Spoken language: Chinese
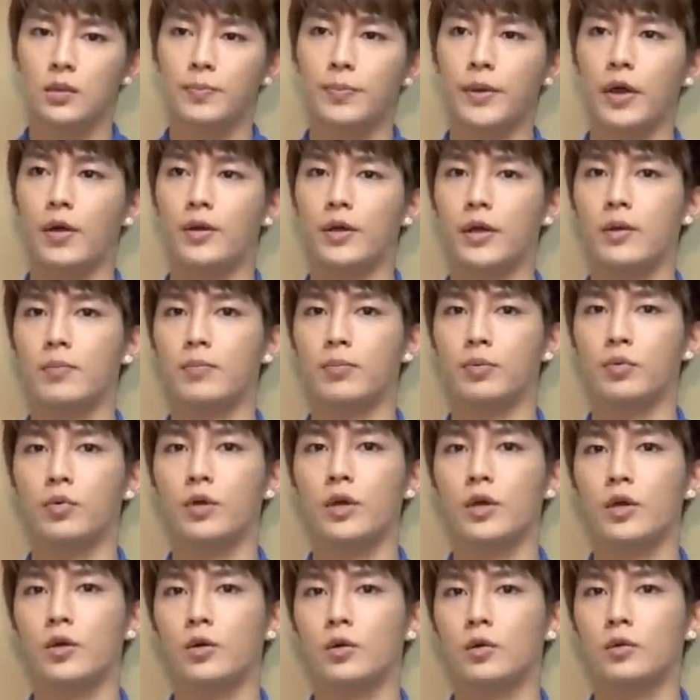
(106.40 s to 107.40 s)
的表演，不
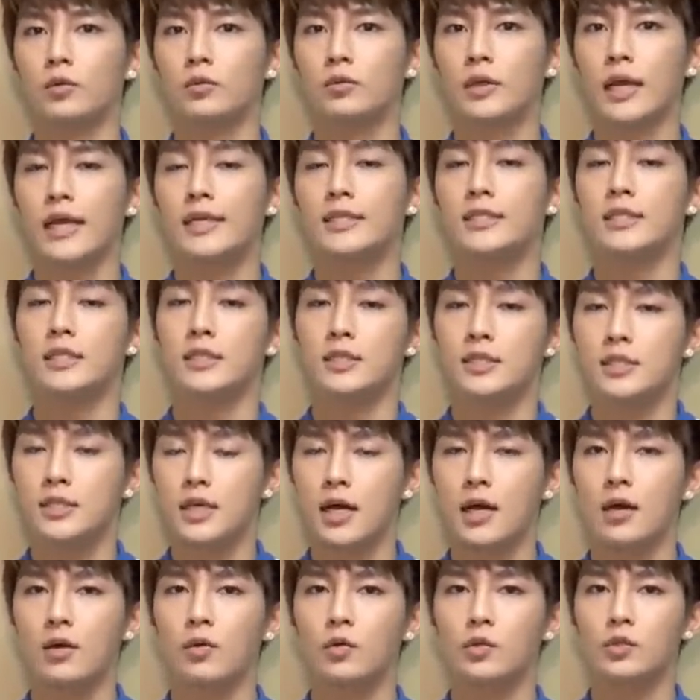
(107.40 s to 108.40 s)
会有太紧
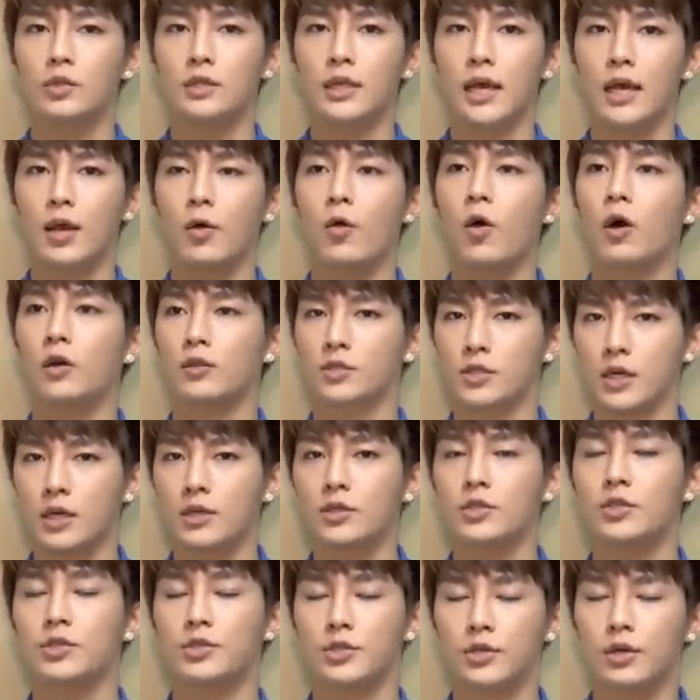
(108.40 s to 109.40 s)
张或是太慌
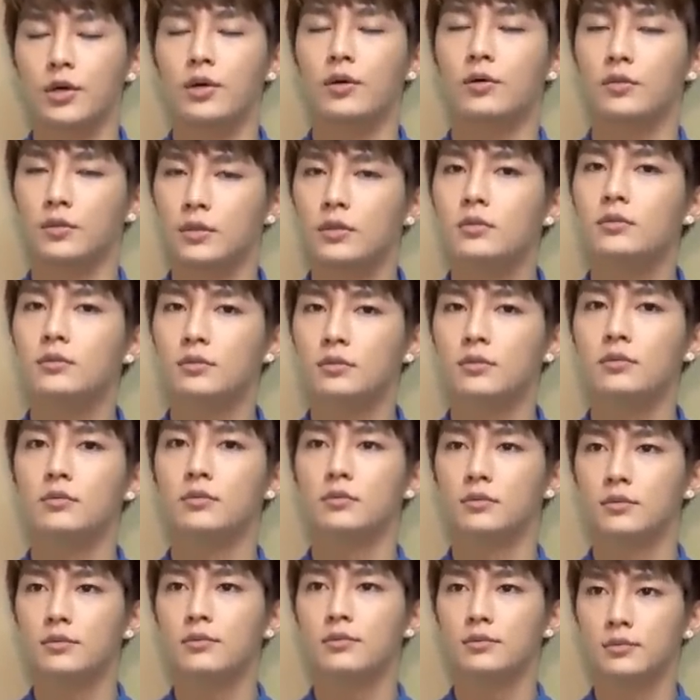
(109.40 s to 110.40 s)
张的时候了。
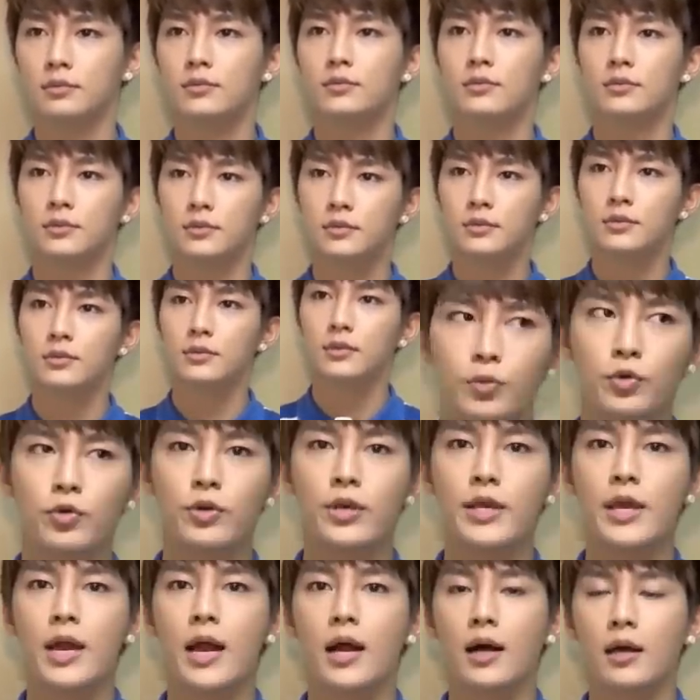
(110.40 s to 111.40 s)
嗯，
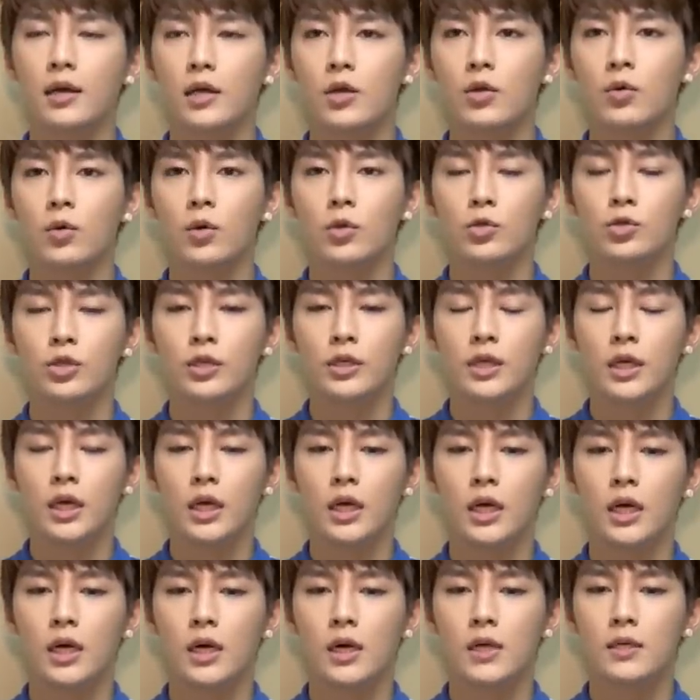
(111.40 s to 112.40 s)
不一样，因为我觉
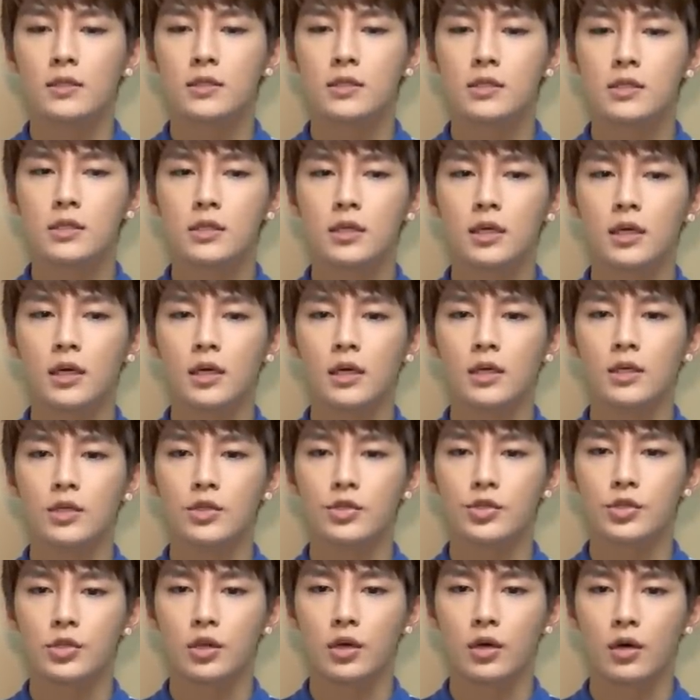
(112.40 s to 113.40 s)
得四个人
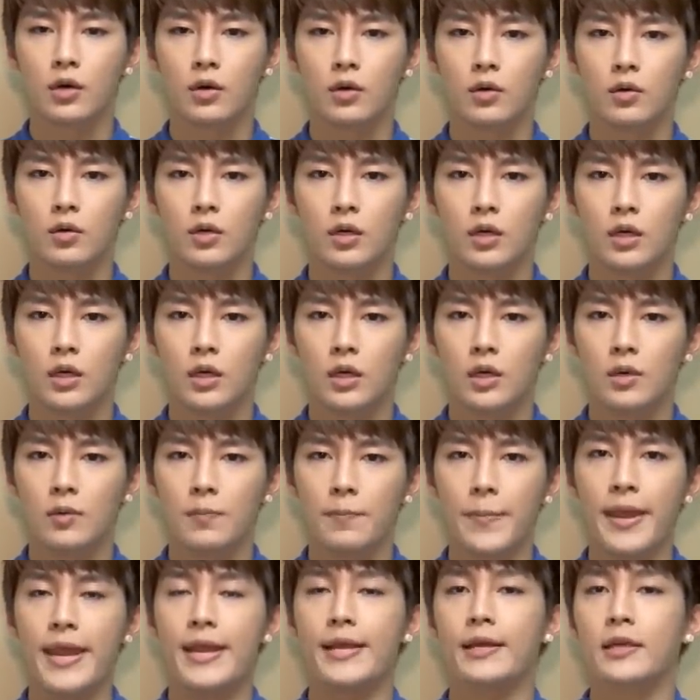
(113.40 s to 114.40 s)
的时候，
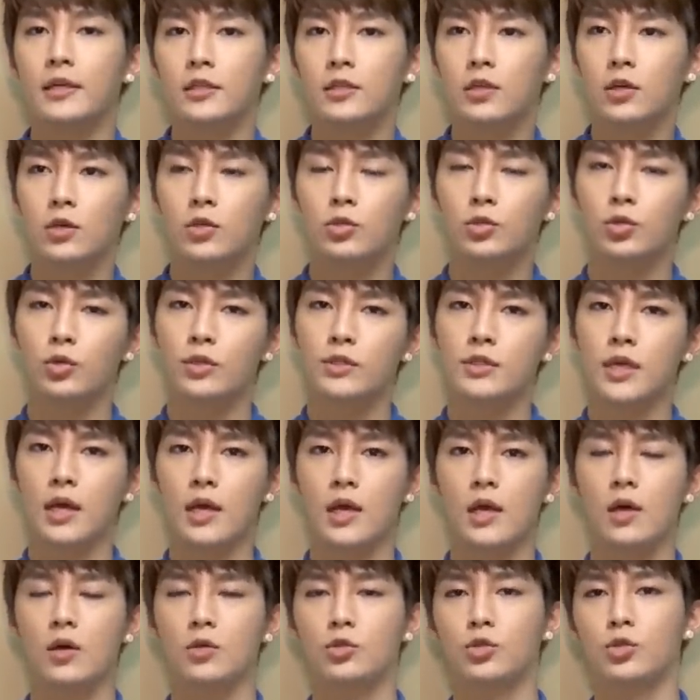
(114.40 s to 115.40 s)
每个人都多
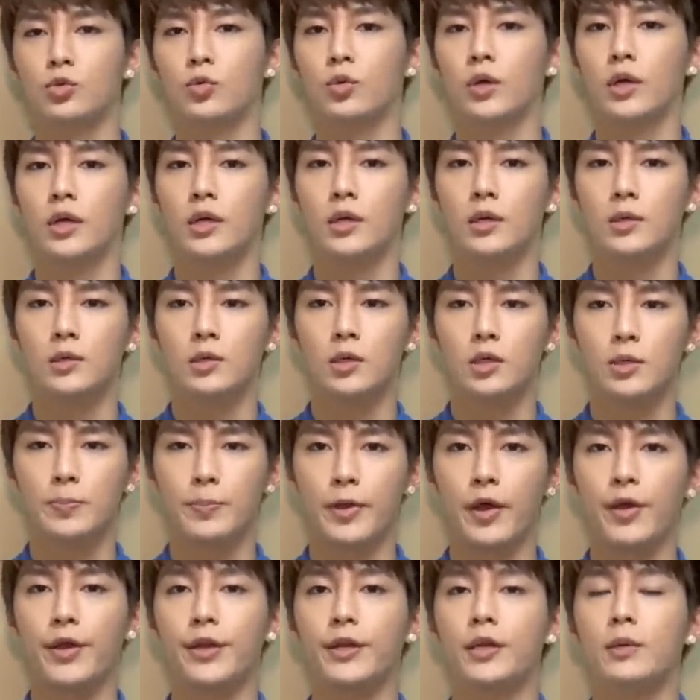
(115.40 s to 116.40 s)
少要去为了
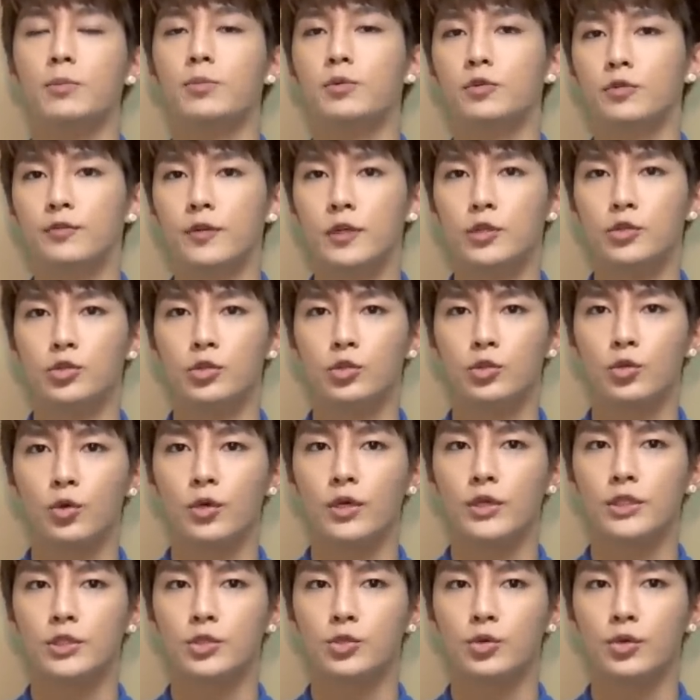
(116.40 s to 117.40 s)
表演的部分去
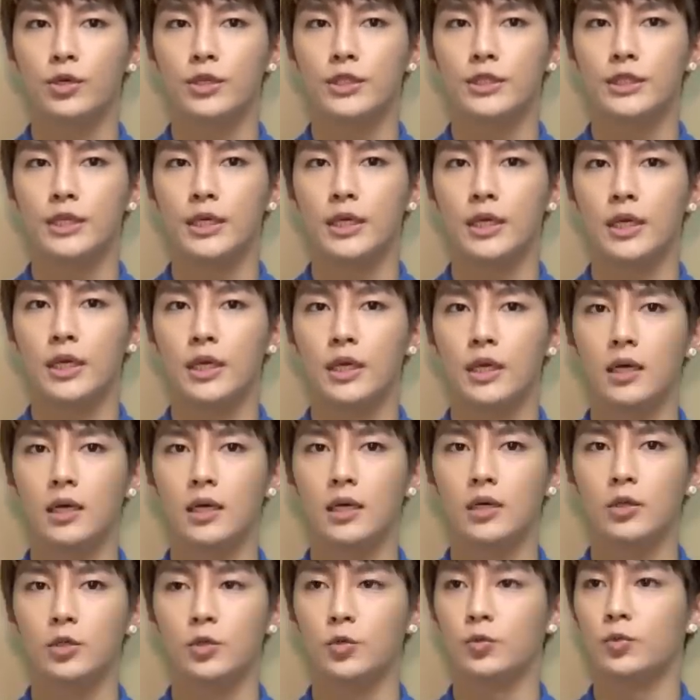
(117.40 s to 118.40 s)
多做一些
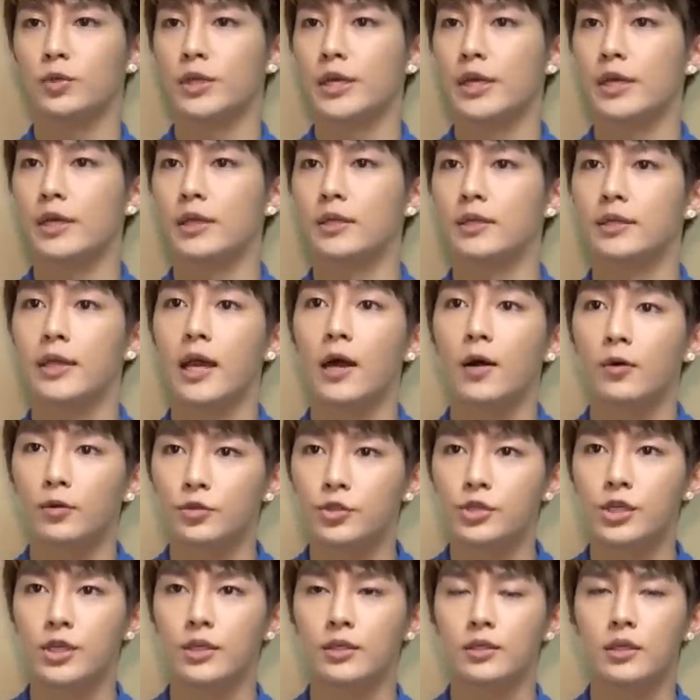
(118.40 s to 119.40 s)
呃努力跟
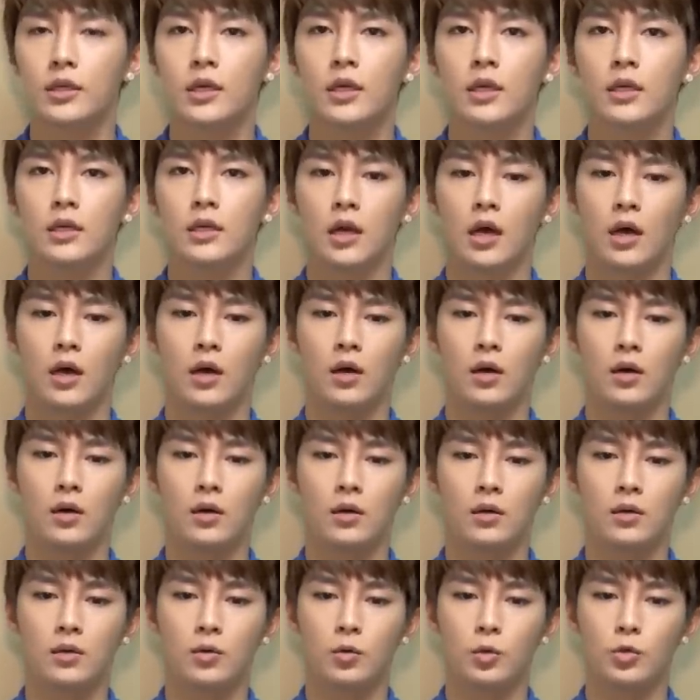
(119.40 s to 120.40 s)
调整。然
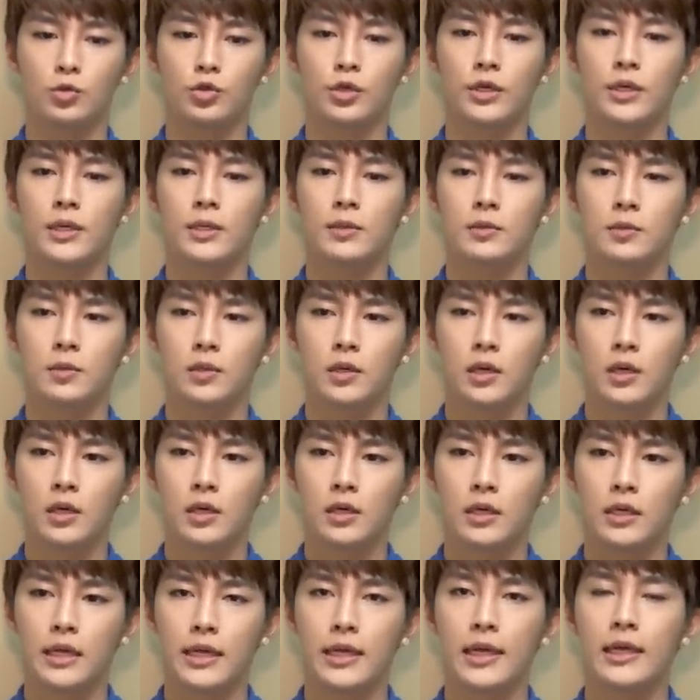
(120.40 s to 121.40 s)
后我觉得
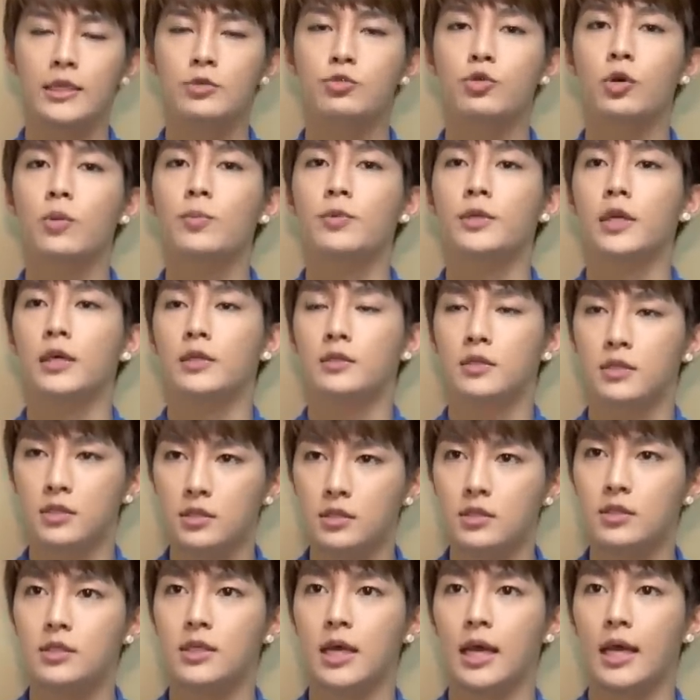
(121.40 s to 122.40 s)
应该说比较
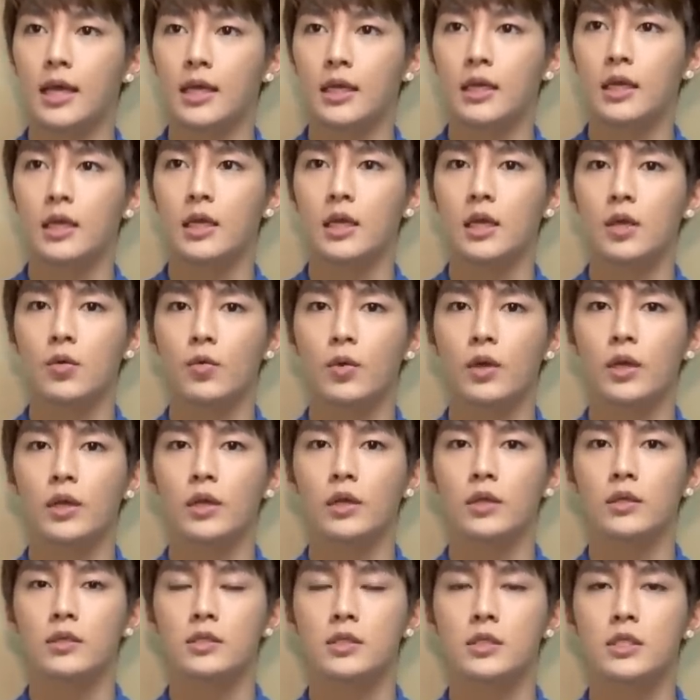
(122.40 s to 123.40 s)
自在一点，因为
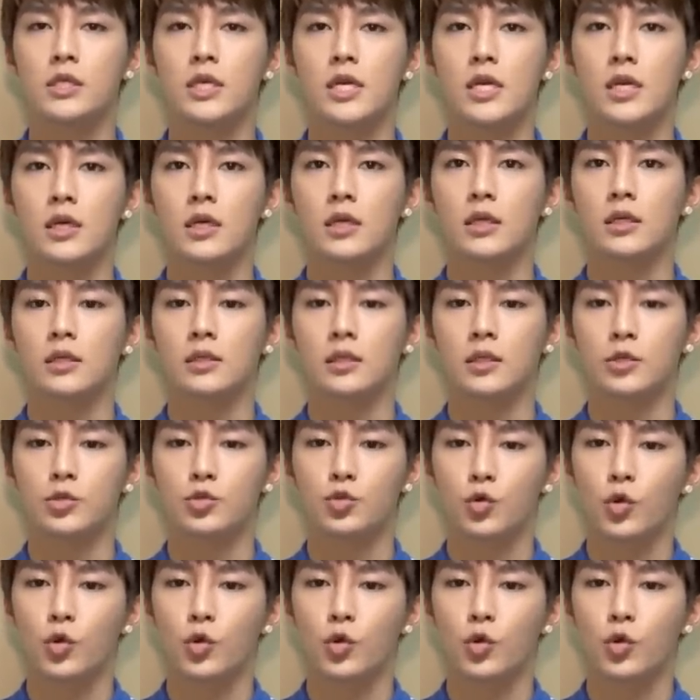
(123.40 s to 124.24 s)
呢，自己一个人的